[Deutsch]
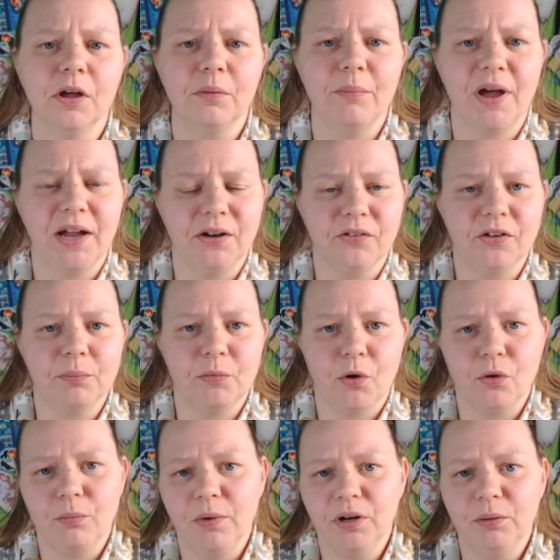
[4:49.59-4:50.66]
Ich meine, es gibt
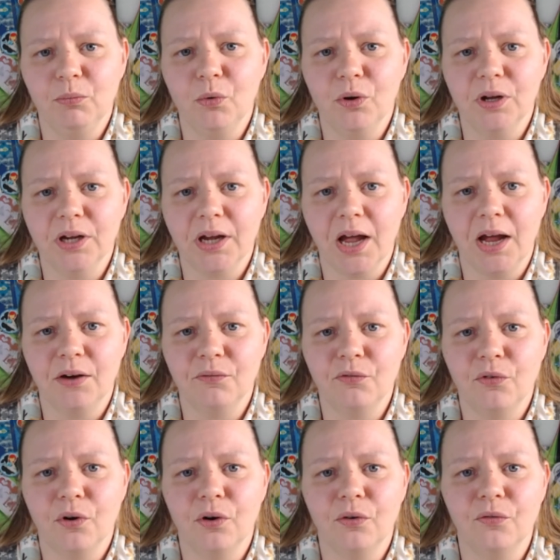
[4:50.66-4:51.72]
auch immer die Möglichkeiten
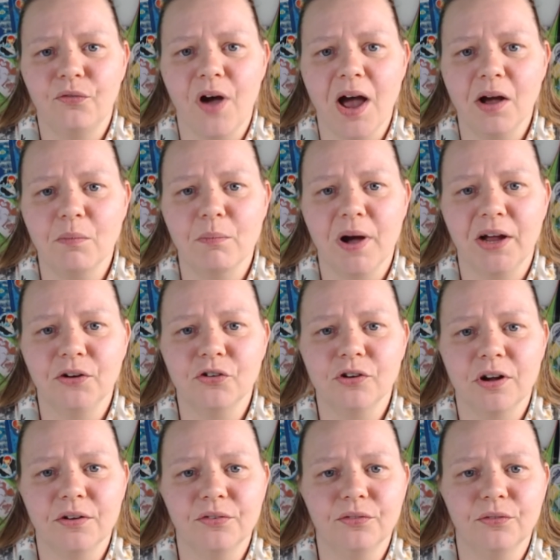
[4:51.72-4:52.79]
von
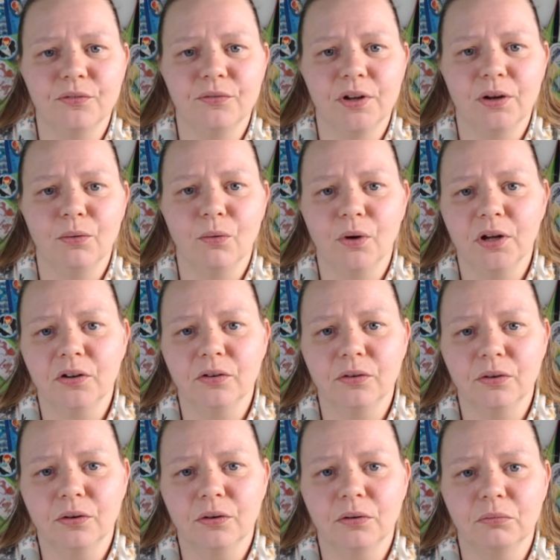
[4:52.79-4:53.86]
Fahrgemeinschaften, wenn
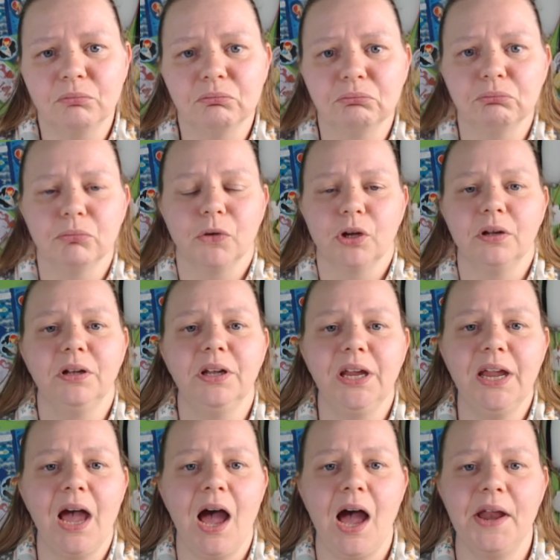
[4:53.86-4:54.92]
Leute
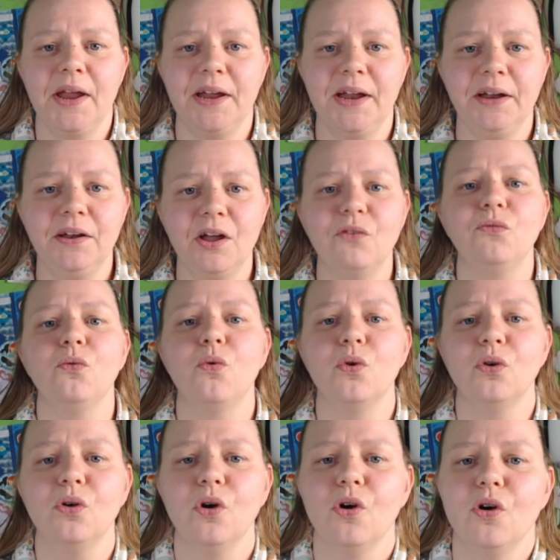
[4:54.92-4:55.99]
näher aneinander
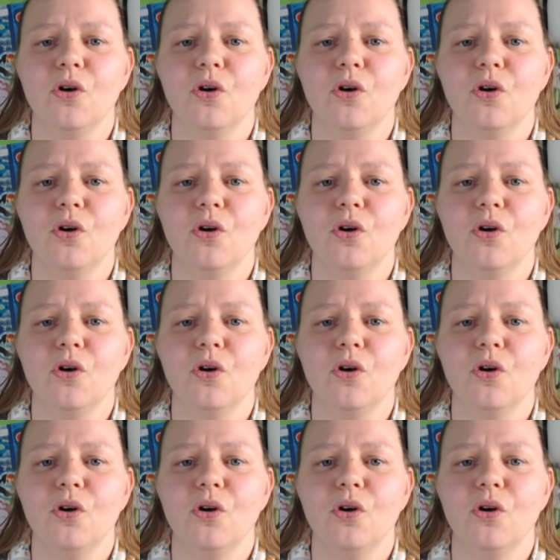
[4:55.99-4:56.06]
wohnen.